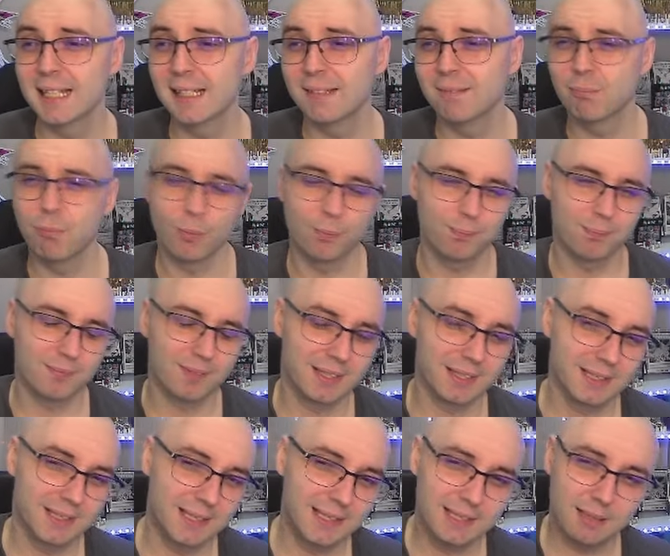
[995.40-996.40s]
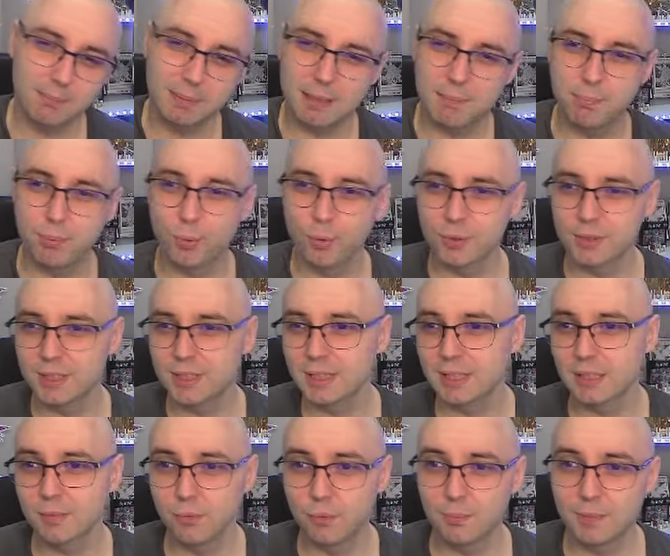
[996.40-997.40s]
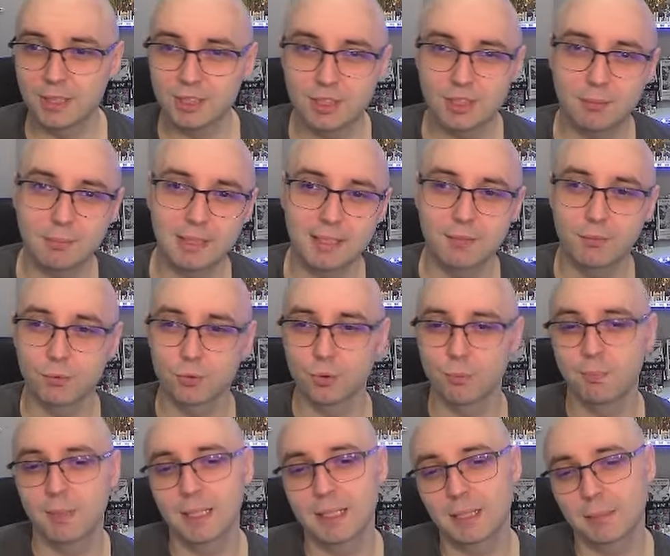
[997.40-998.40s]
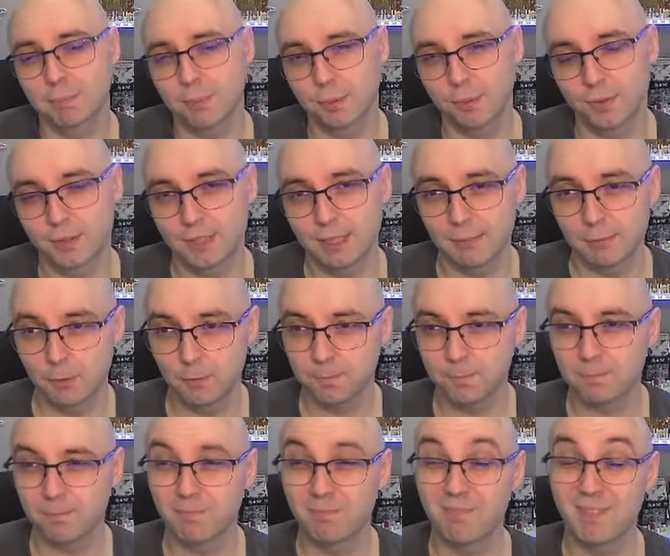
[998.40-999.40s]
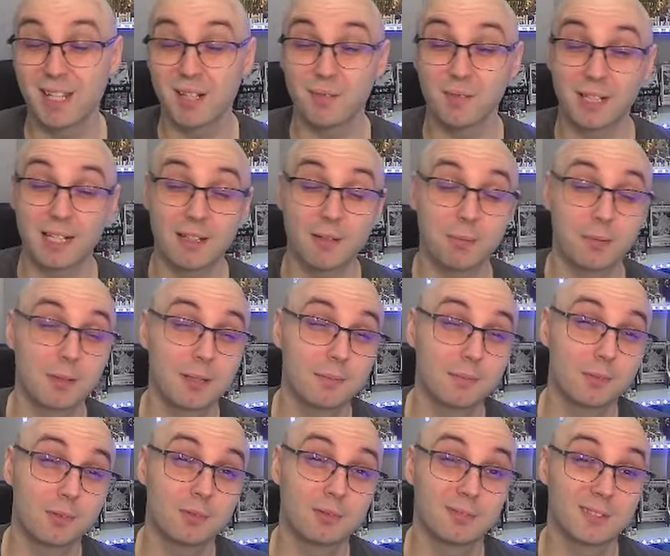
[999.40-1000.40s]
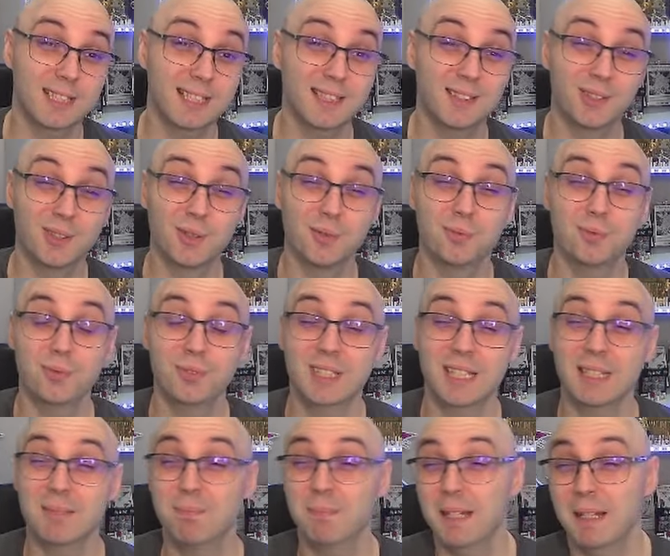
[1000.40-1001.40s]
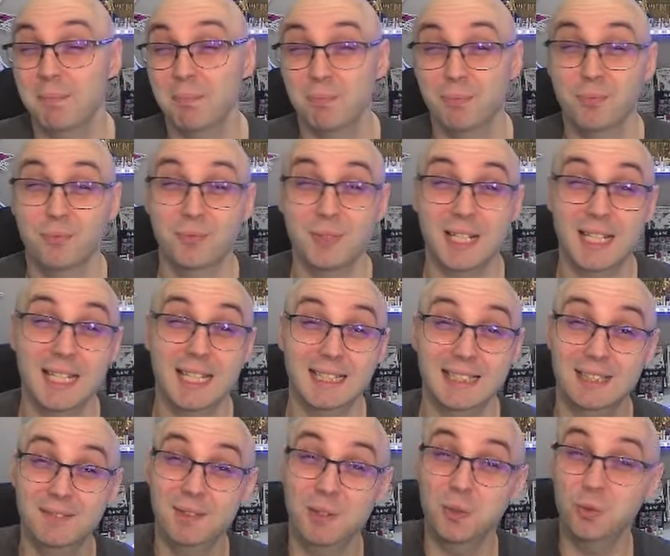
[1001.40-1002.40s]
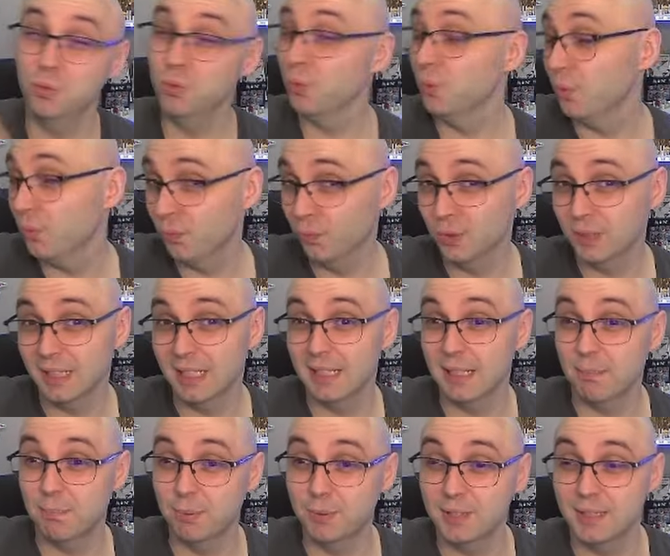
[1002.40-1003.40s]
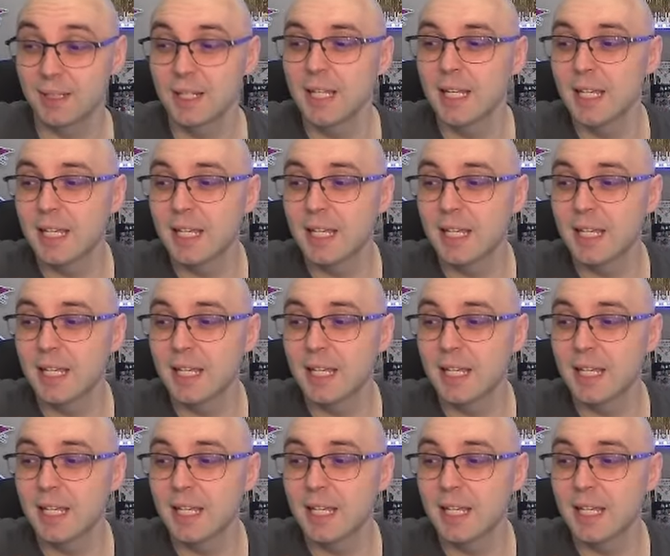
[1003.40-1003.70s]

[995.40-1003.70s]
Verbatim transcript: Bon, c'est sympa pour recycler vos magies normales qui vont se bannir potentiellement, mais en vrai, le problème est que vous n'allez pas pouvoir l'activer le tour où vous allez la poser.